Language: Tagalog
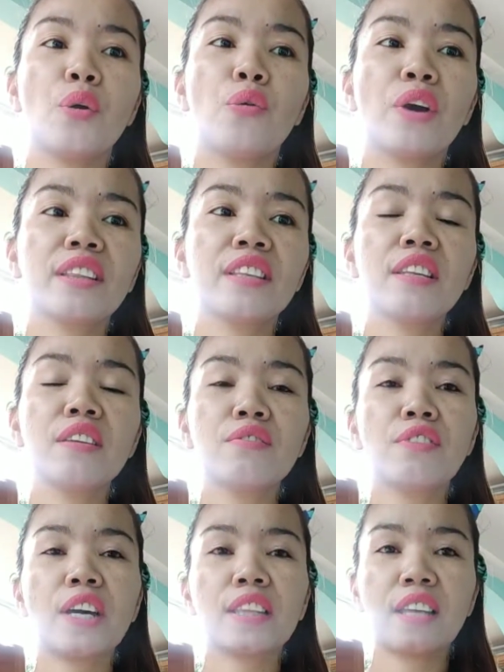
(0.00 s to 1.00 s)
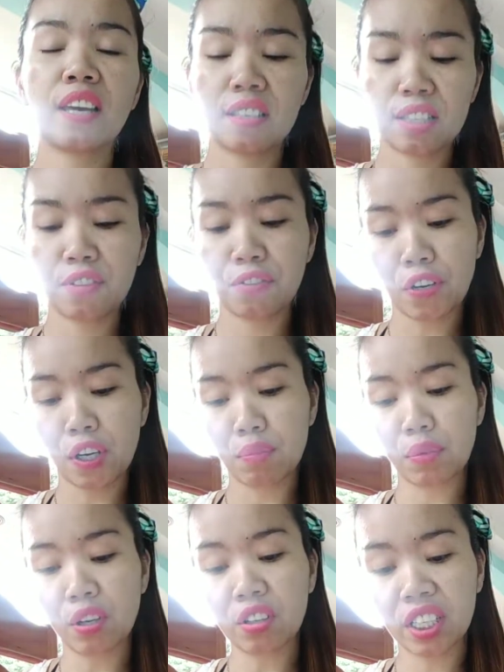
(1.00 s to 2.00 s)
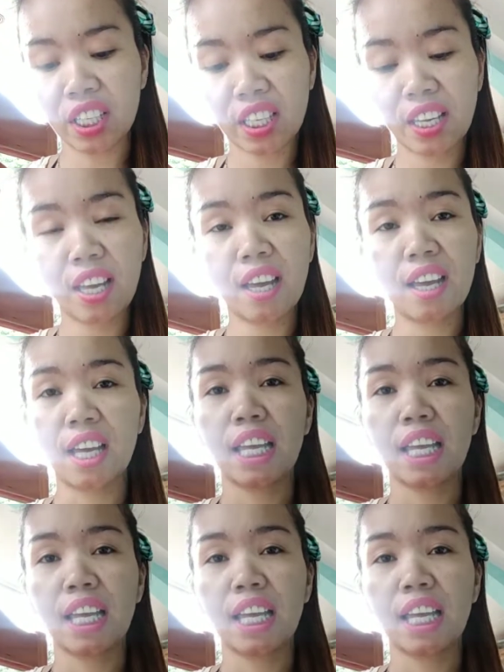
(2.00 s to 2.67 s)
Whitening Vita is from Korea.